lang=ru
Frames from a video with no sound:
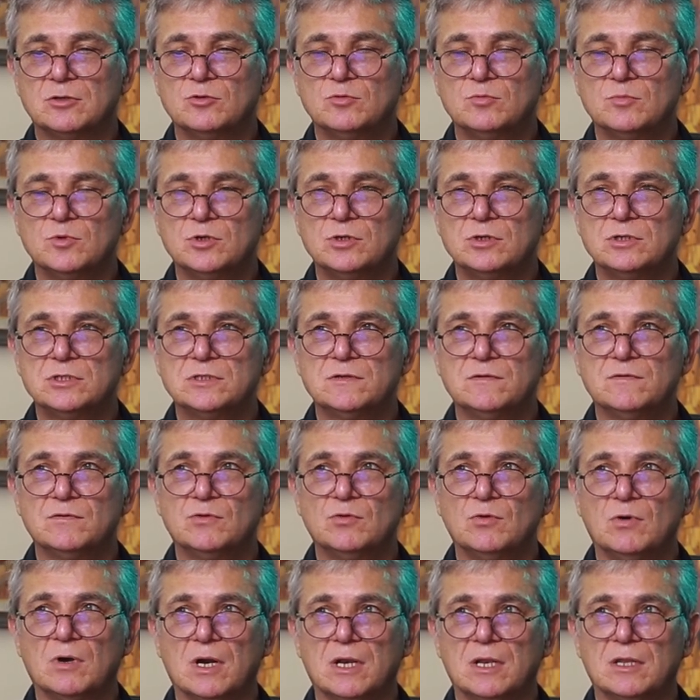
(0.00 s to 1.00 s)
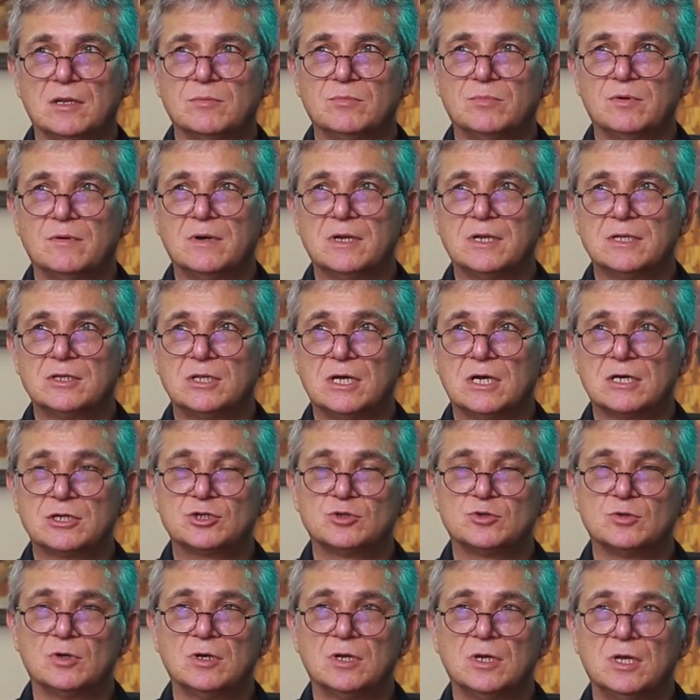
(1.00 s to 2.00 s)
Думаю, индивидуальное. Бывает так,
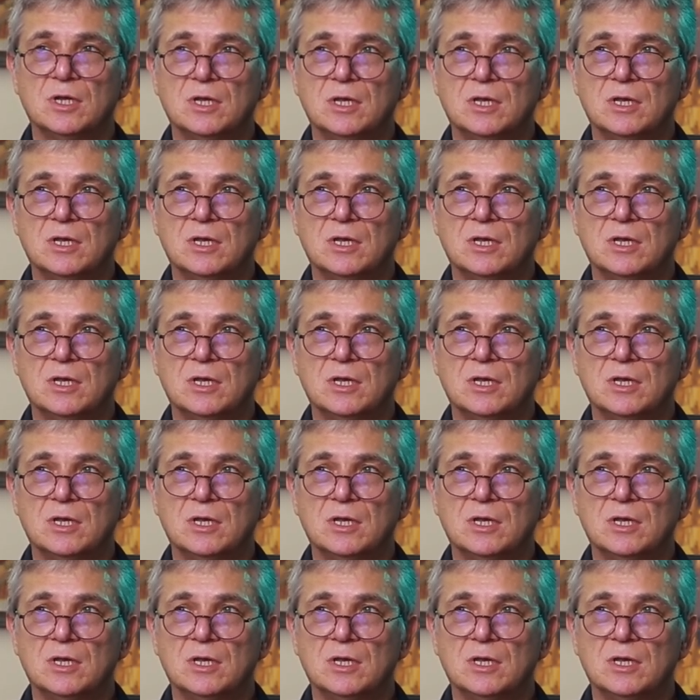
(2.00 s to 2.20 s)
что